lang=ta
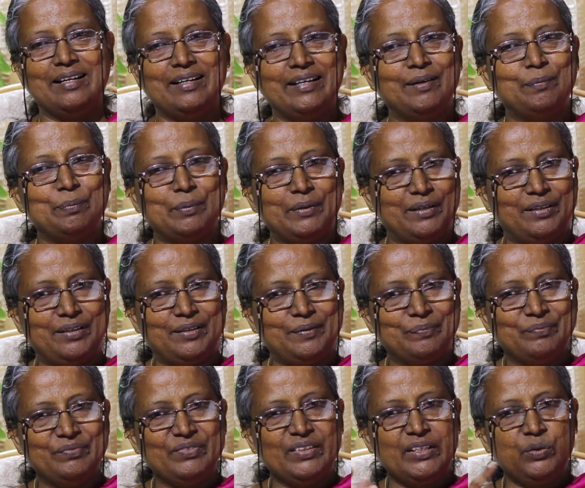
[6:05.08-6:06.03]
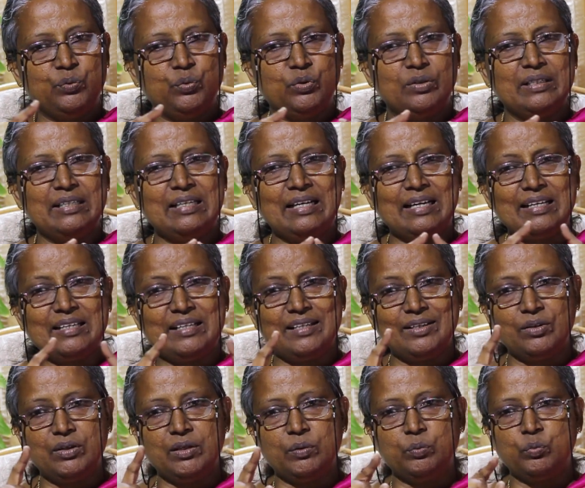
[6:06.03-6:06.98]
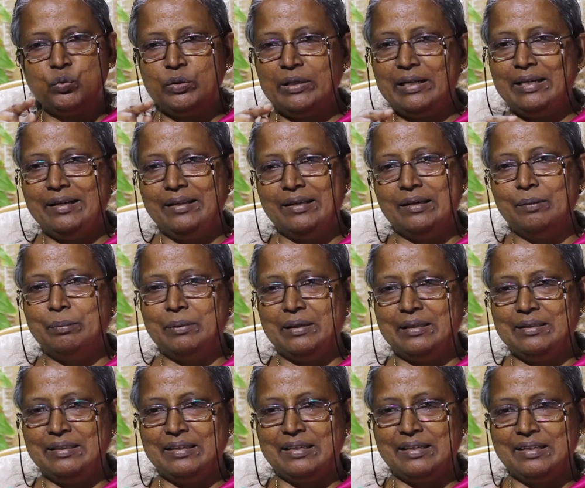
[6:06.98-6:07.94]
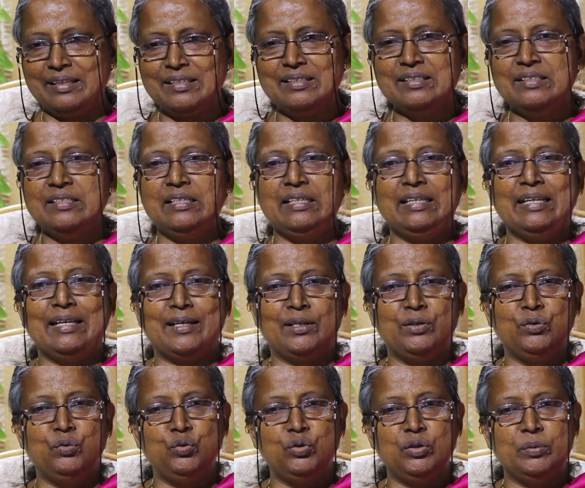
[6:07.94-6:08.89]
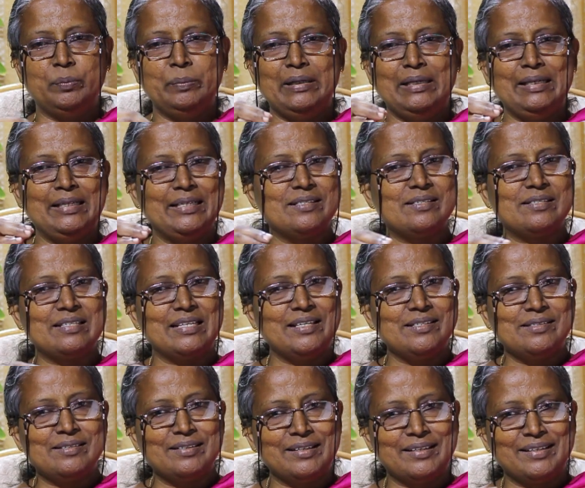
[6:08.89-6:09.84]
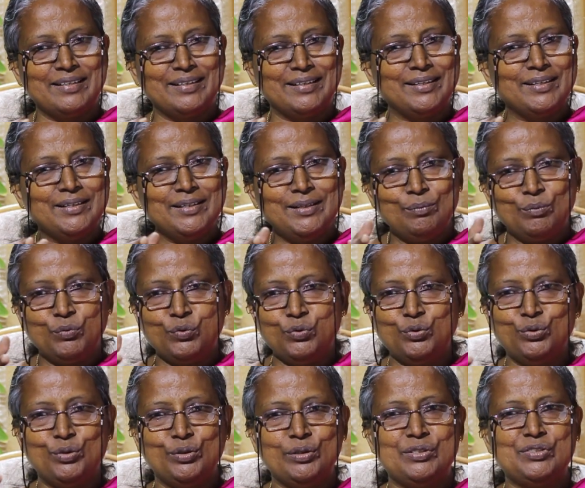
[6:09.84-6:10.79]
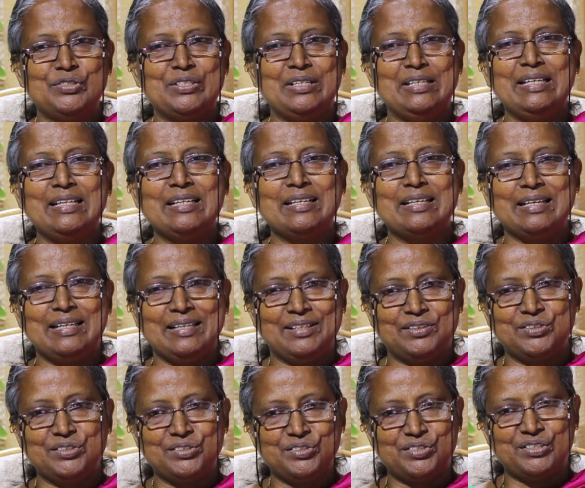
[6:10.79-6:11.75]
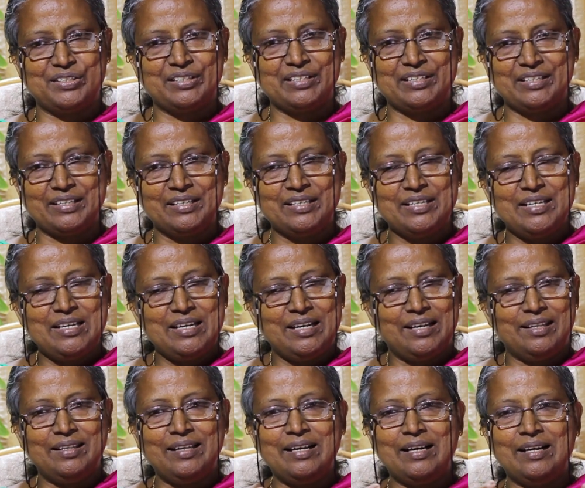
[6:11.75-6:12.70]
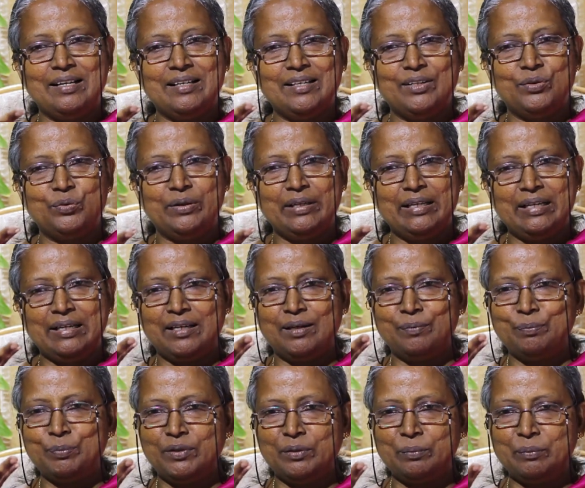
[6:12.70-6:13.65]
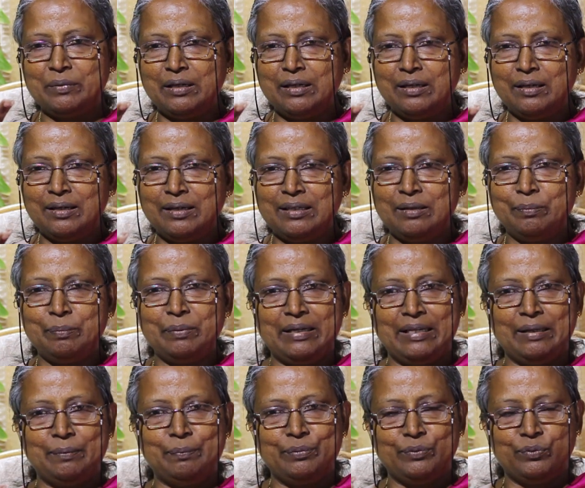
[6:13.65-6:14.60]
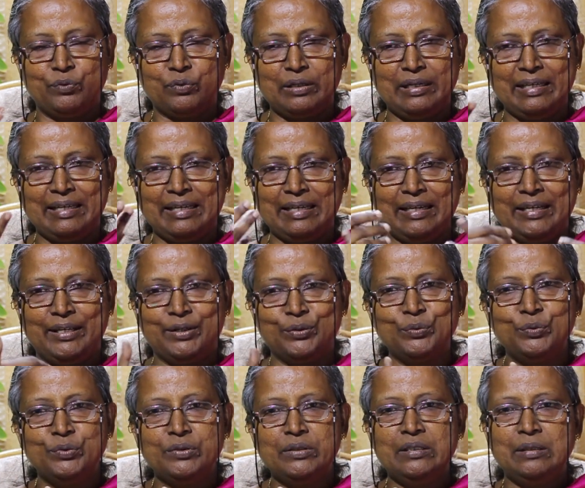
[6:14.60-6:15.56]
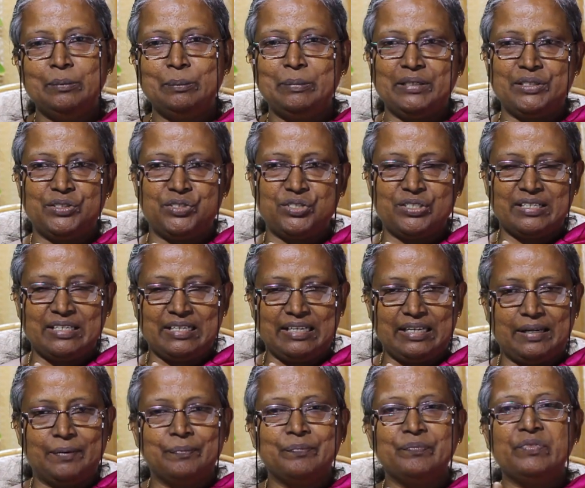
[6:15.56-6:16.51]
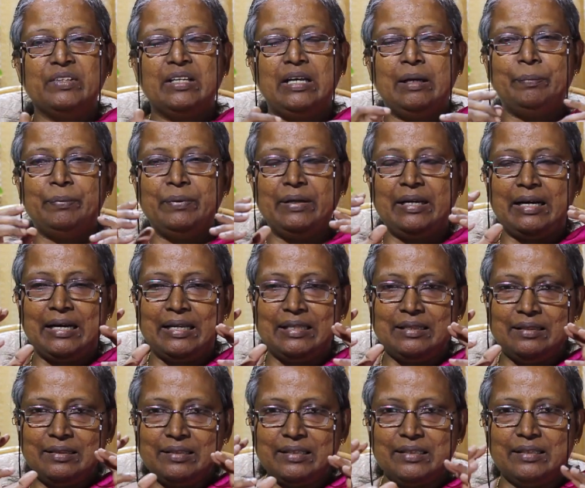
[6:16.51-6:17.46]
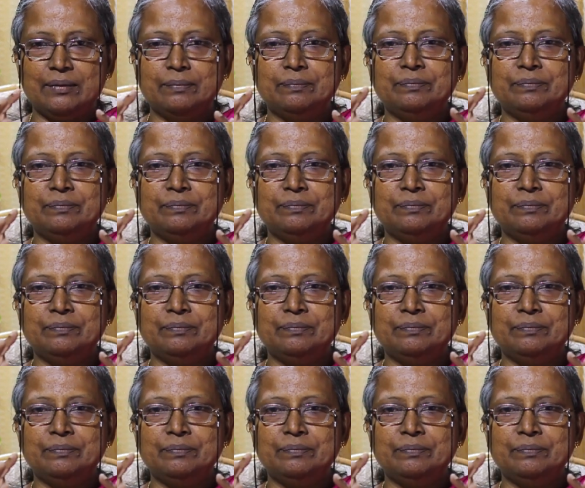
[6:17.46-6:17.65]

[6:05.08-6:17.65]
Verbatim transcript: கண்டக்ட் பண்ணுது ஒரு கன அங்குல மூளையில் நீங்கள் பார்த்தீங்கன்னா இரநூறு பில்லியன் செல்ஸ் இருக்குது முந்நூறு ட்ரில்லியன் கனெக்ஷன்ஸ் இருக்குது அதான் ஆண்டவனுடைய அற்புதமான படைப்பு உங்களே என்னையும் படைச்சிருக்கிறார் அப்படி அந்த